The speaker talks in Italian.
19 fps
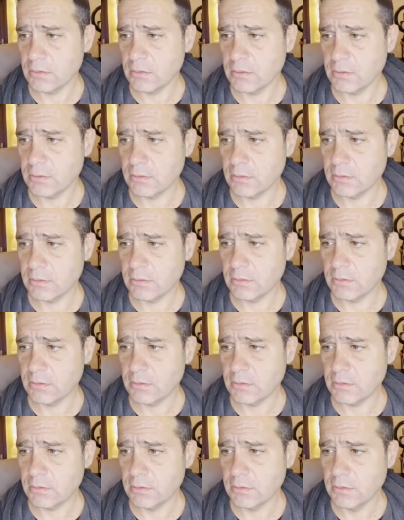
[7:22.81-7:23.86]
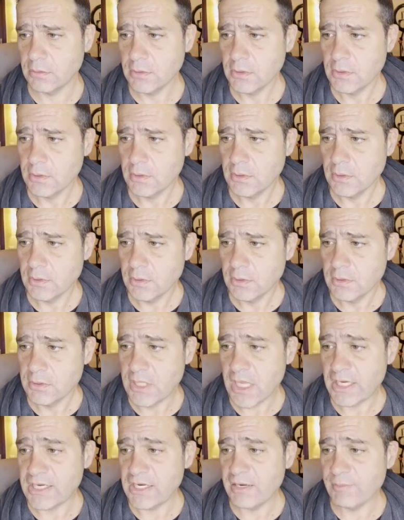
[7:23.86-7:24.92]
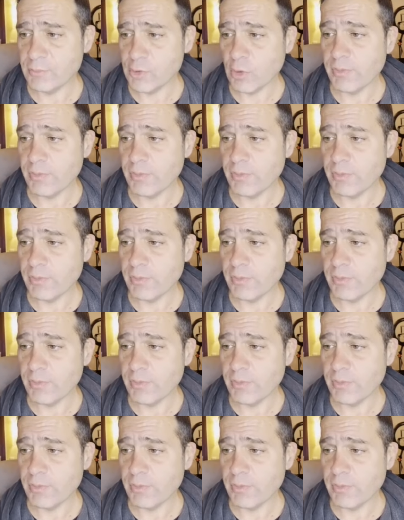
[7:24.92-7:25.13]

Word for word: Uh, Daniele,